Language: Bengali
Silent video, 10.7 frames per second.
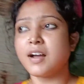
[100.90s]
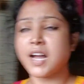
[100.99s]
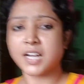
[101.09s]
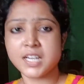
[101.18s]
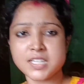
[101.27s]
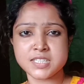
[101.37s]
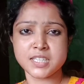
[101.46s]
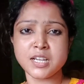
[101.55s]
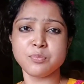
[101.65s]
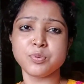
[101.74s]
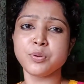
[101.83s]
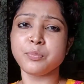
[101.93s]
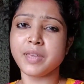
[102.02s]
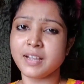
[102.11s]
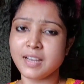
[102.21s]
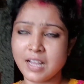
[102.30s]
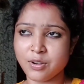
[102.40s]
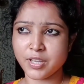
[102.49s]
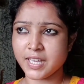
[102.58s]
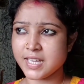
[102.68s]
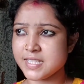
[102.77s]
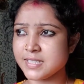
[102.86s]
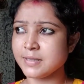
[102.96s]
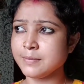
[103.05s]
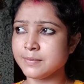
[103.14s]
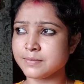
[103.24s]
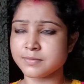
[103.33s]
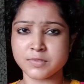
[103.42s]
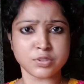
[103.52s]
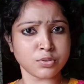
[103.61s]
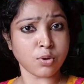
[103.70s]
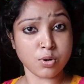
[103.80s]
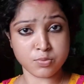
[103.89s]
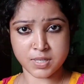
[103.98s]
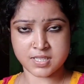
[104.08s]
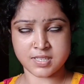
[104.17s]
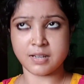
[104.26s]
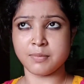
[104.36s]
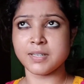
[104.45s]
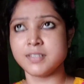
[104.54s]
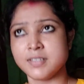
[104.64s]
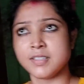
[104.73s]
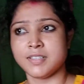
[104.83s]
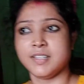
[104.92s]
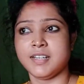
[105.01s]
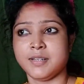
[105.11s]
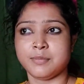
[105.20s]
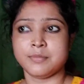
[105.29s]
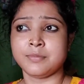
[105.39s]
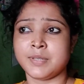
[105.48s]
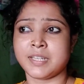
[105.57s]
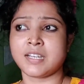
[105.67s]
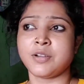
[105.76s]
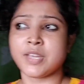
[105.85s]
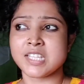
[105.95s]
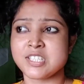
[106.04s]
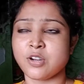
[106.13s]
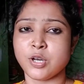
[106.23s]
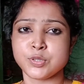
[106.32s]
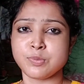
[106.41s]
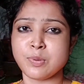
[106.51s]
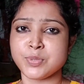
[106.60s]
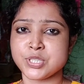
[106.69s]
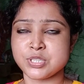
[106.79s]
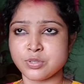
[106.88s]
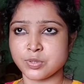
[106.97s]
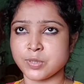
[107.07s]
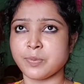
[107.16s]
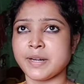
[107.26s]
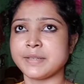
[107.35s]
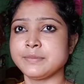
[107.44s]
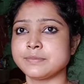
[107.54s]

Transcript: আকাশটা না পুরো মেঘলা হয়ে আছে কিন্তু গরম আছে আবার মেঘলা হয়েছে হয়তো বা বৃষ্টি হতে পারে